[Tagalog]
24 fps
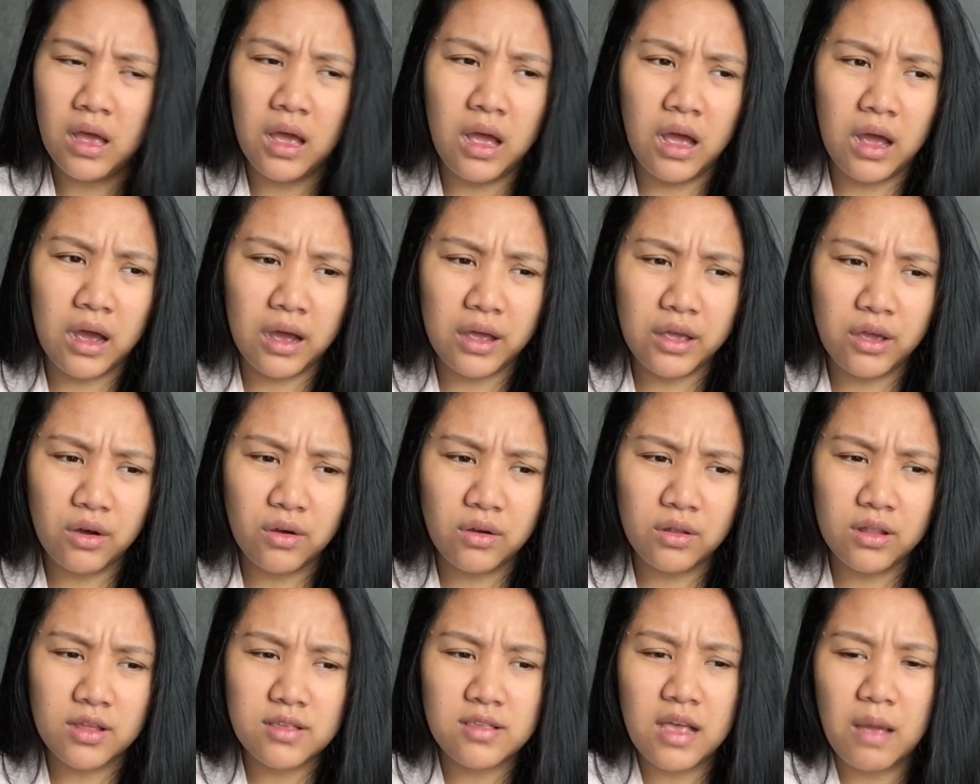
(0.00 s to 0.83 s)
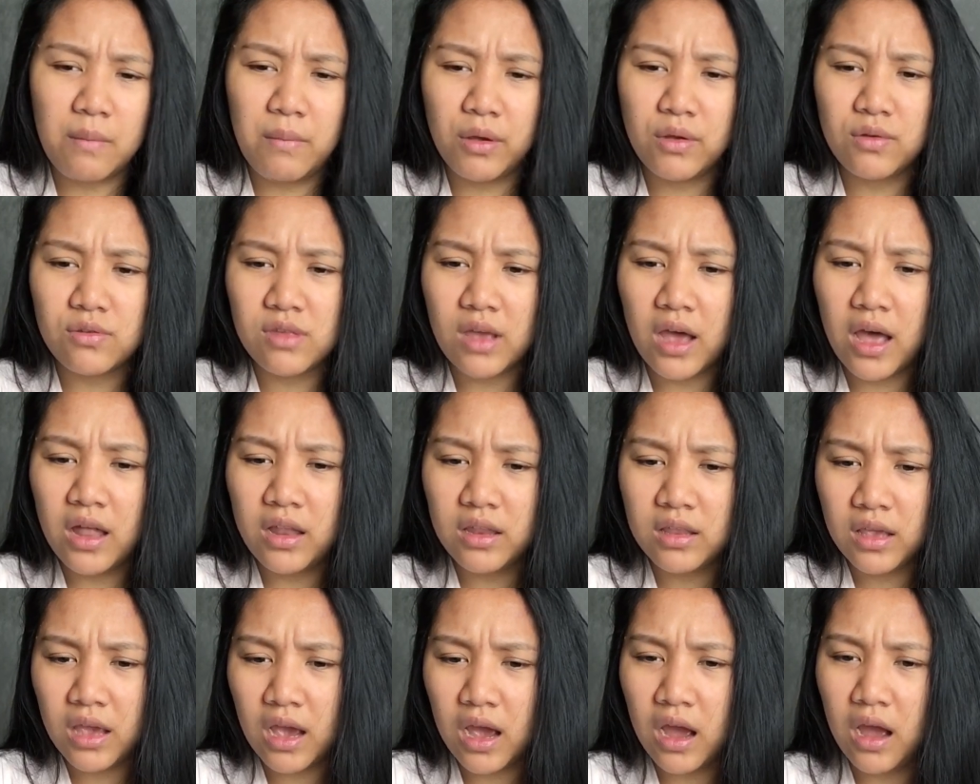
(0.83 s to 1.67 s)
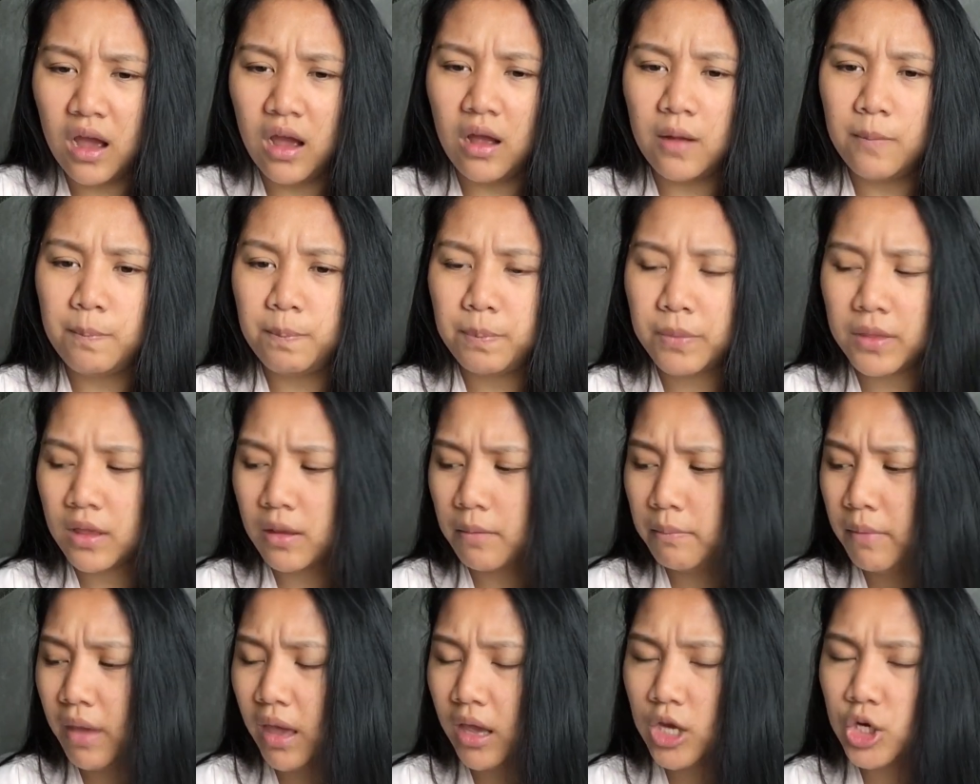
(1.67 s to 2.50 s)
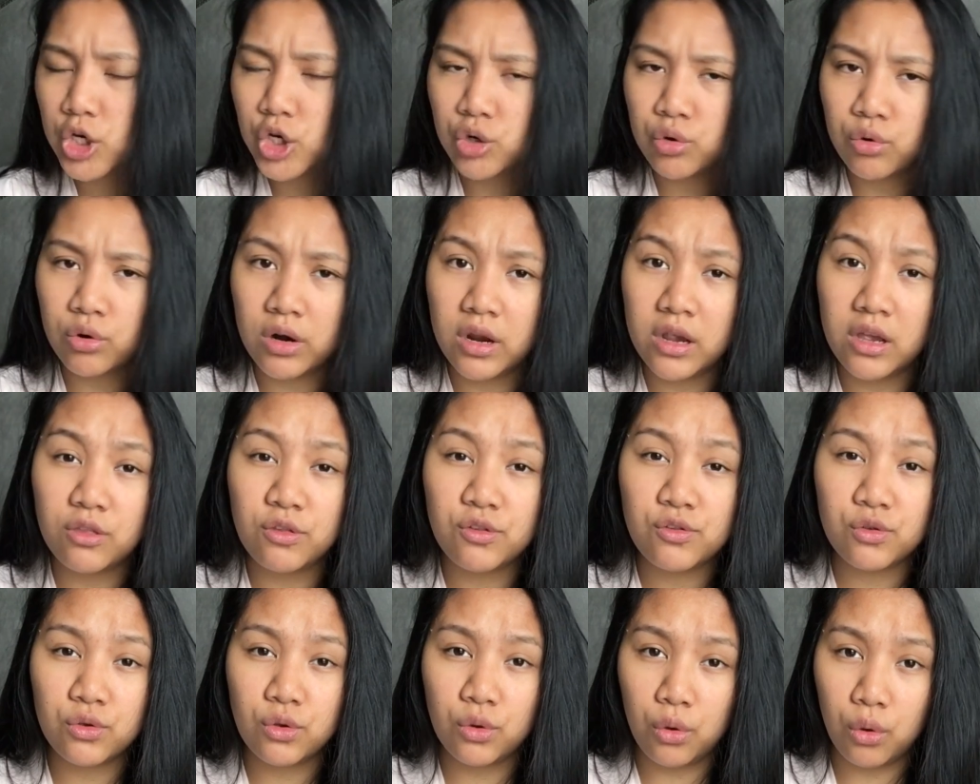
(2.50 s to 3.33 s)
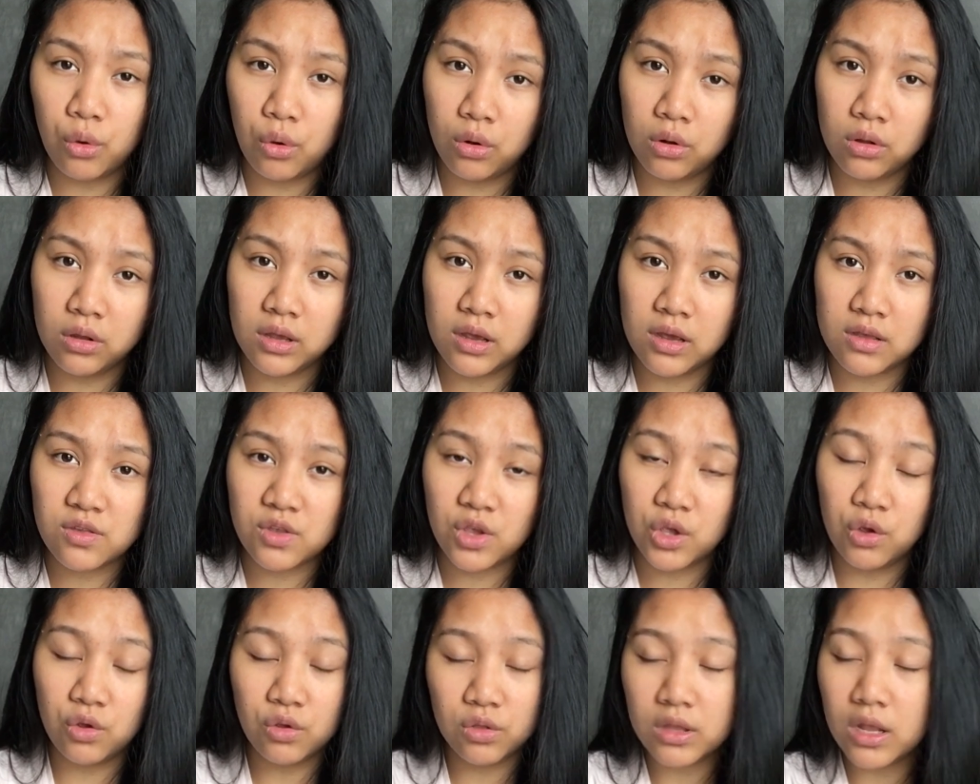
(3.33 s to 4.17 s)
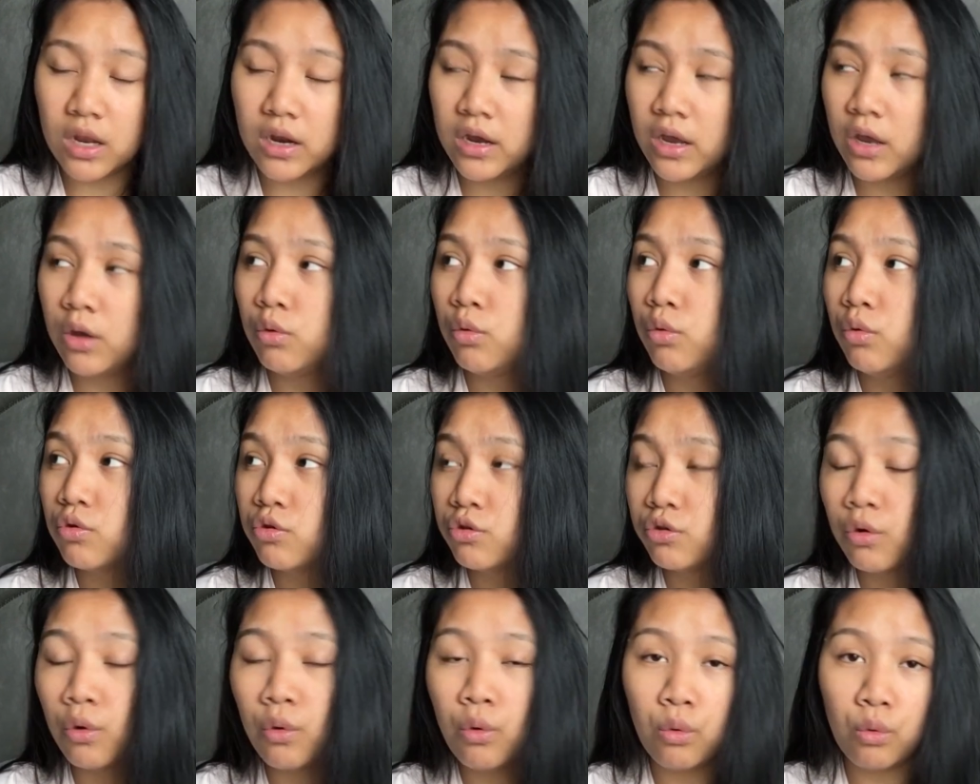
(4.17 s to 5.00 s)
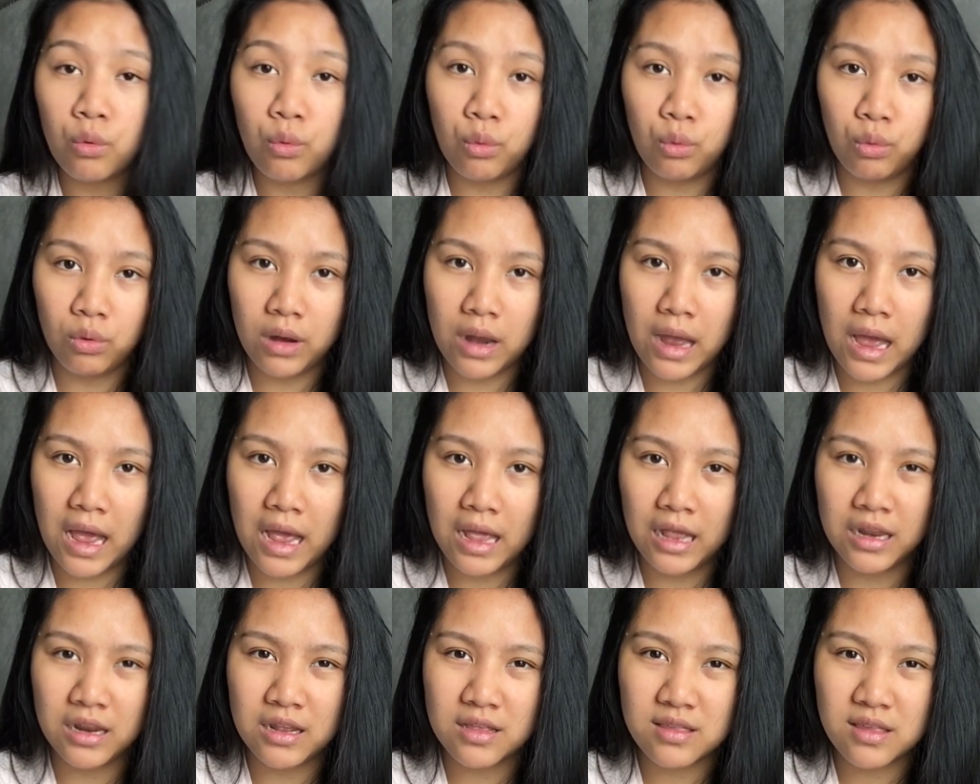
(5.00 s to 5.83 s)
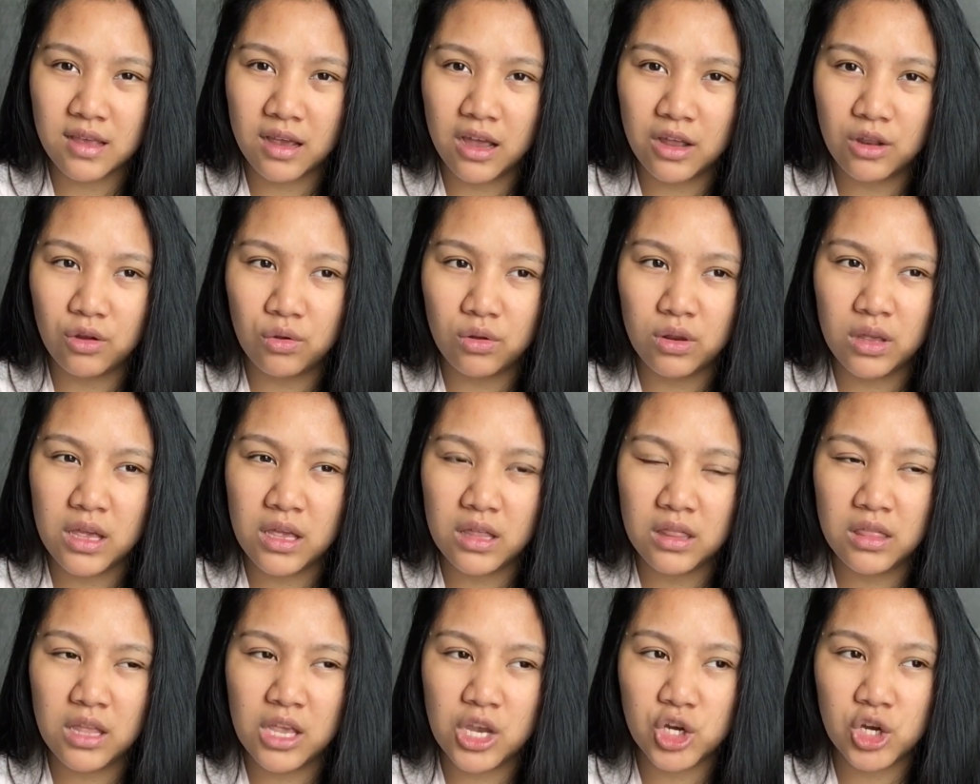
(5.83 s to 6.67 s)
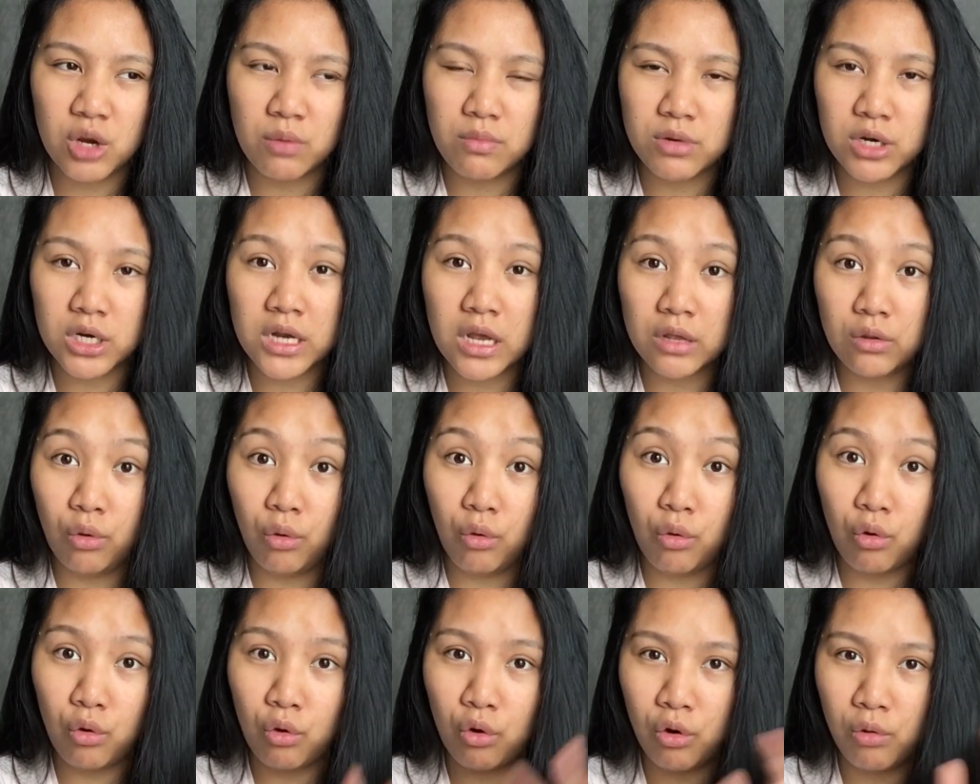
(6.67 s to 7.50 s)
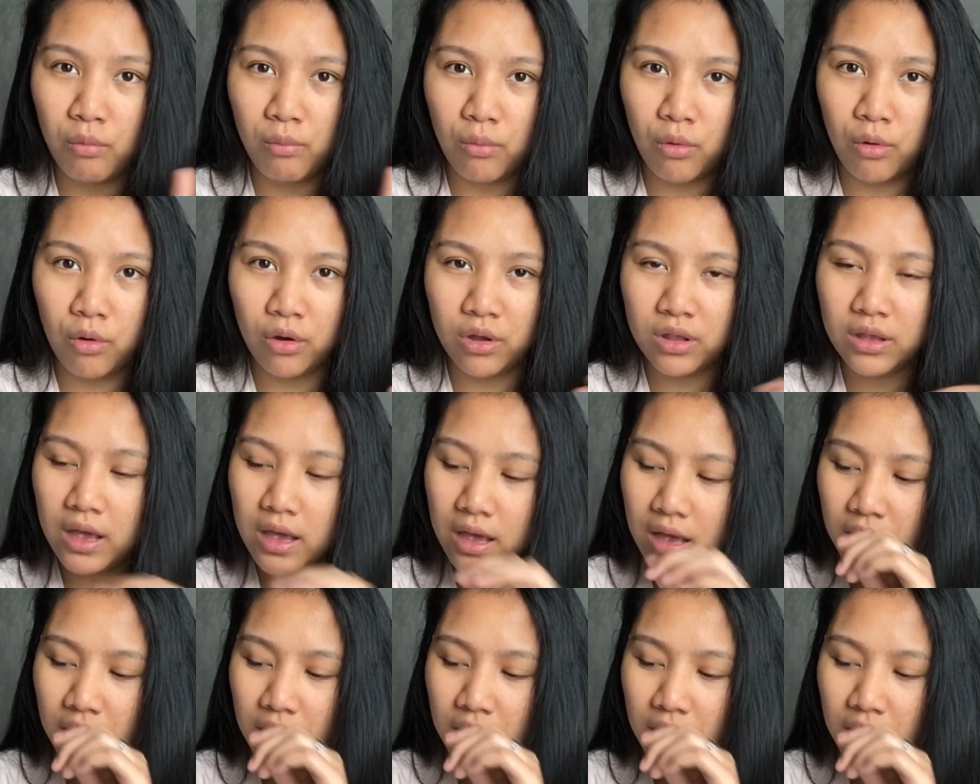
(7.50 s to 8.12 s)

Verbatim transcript: Ngayon, sabi ko sa kanya, make sure it's gold kasi yun talaga yung gusto kong kulay. Nang ganun, hindi siya masyadong common.